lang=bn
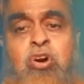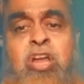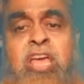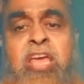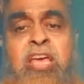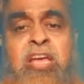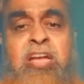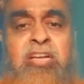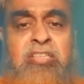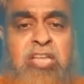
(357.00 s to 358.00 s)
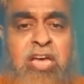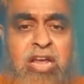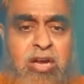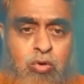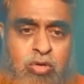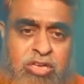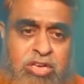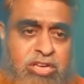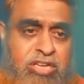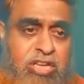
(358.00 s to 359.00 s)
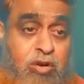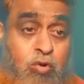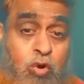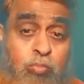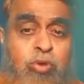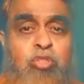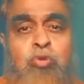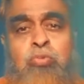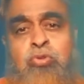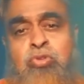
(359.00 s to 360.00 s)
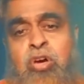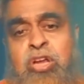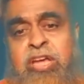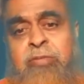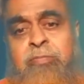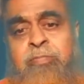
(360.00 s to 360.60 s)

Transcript: করে তারা রোগীকে নিয়ে গর্বিত বোধ করেন